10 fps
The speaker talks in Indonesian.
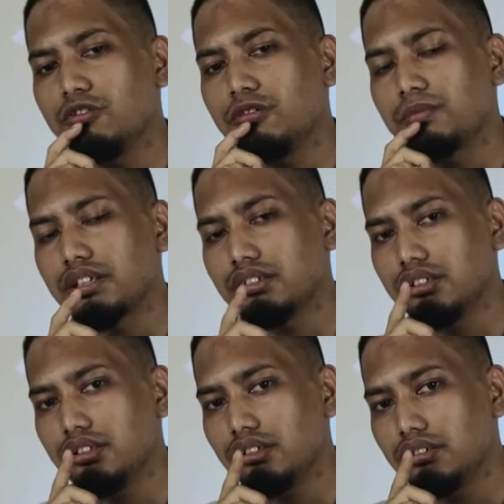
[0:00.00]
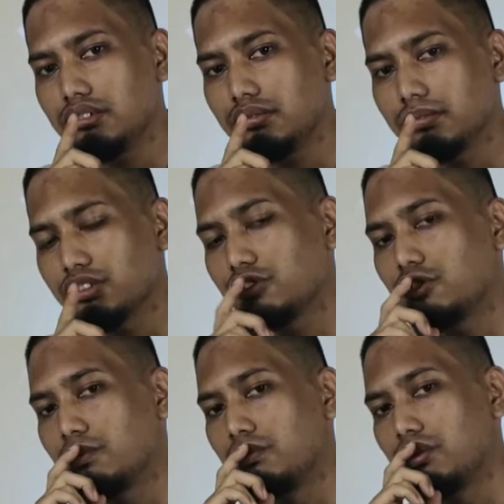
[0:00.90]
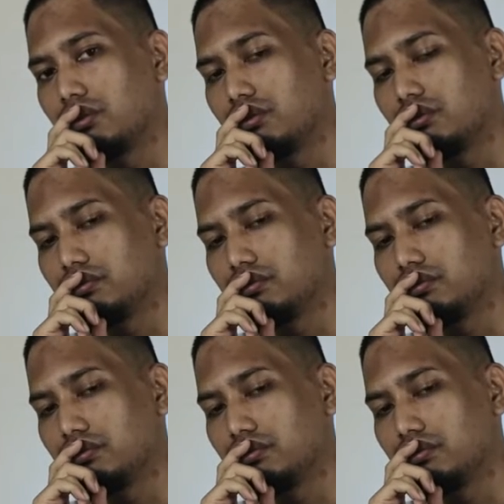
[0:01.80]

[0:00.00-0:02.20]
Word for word: itu pasti masih jomblo.